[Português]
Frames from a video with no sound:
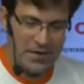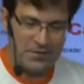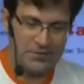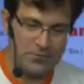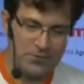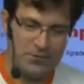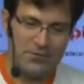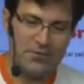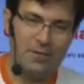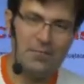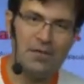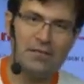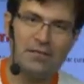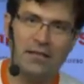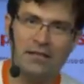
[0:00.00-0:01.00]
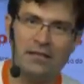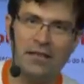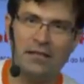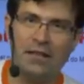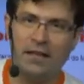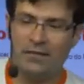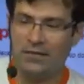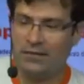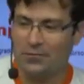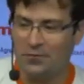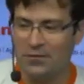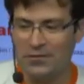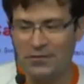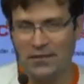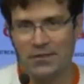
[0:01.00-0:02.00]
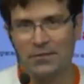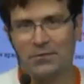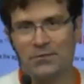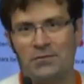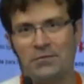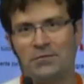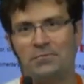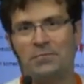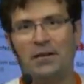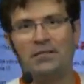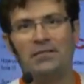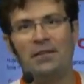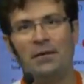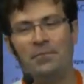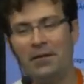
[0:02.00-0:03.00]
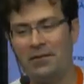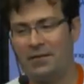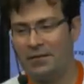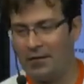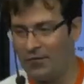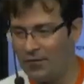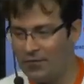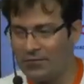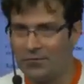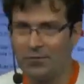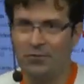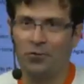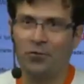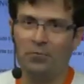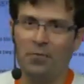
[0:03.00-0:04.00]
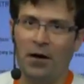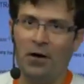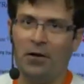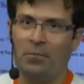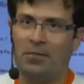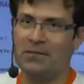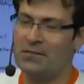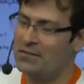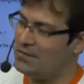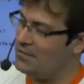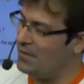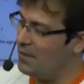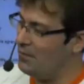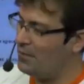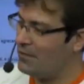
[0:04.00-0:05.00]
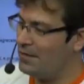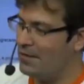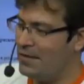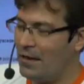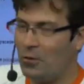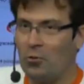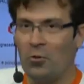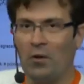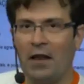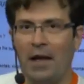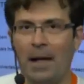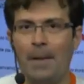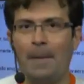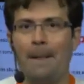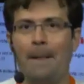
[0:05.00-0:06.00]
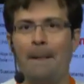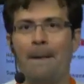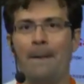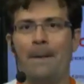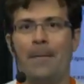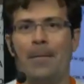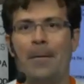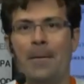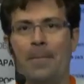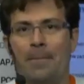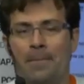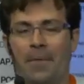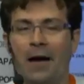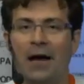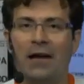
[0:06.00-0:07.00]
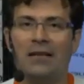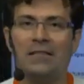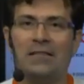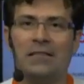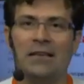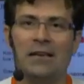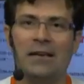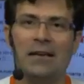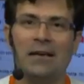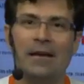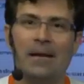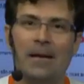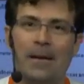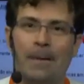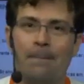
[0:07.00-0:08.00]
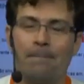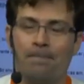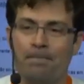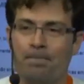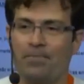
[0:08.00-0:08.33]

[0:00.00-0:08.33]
exclusivamente na internet há dois anos, praticamente, né? Às vezes quando eu dou uma aula presencial aqui, a colar, mas é...